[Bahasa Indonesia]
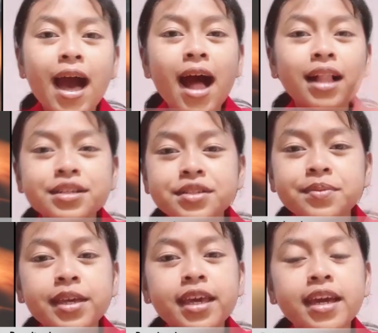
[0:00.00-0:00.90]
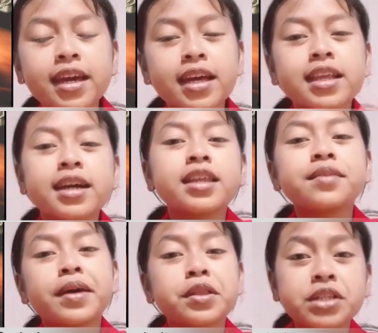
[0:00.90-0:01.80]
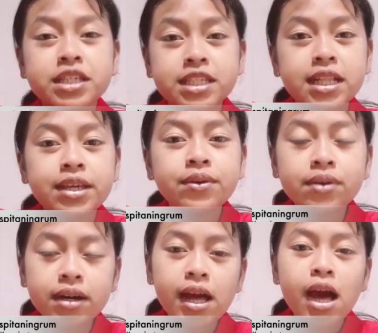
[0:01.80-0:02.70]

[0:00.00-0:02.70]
Halo semuanya, dengerin pantun Injil yuk